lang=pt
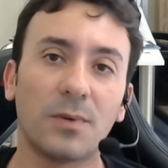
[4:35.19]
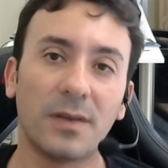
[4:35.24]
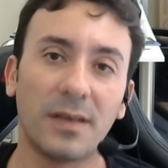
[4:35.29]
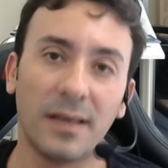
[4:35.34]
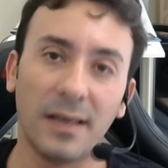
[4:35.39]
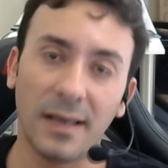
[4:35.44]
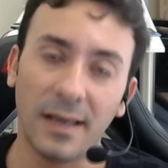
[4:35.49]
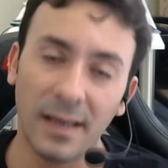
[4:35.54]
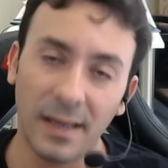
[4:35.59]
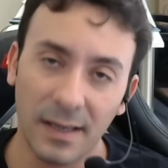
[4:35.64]

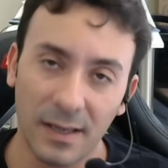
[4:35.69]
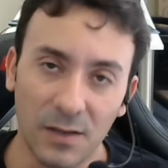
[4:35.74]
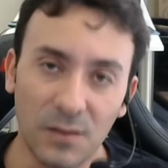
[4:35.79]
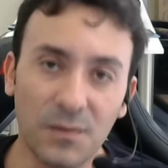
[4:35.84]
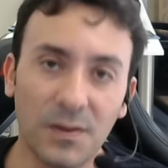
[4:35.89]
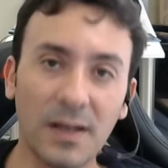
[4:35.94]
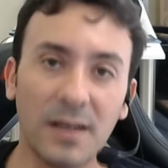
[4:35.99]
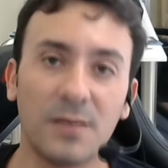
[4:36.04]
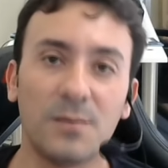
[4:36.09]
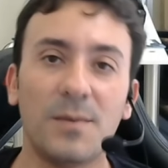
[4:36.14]
porque
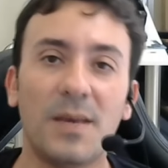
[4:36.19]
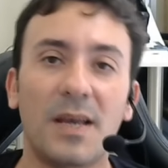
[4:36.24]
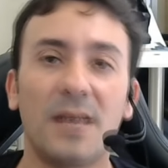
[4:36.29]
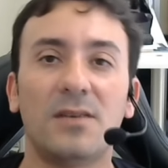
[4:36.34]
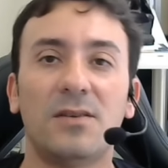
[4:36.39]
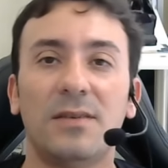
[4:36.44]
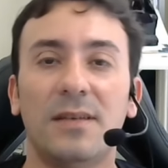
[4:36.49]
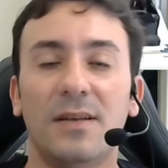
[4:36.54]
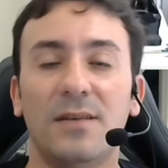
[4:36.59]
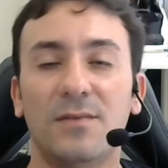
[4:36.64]

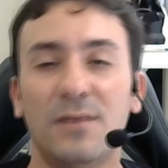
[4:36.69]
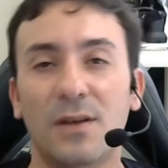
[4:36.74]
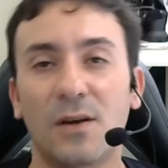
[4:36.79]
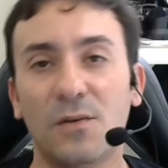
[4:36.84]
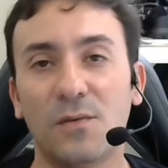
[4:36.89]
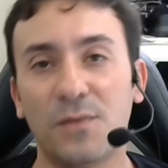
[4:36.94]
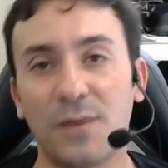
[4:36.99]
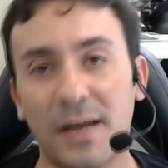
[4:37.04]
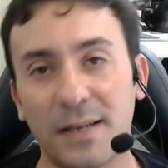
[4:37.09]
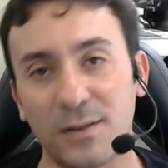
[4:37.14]
infelizmente, devido
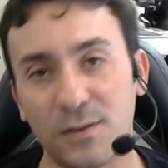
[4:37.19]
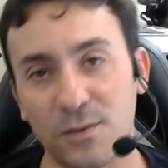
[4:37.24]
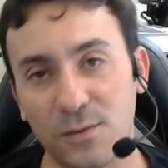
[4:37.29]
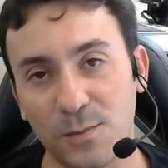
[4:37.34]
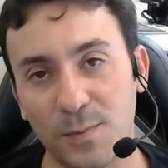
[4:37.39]
ao fato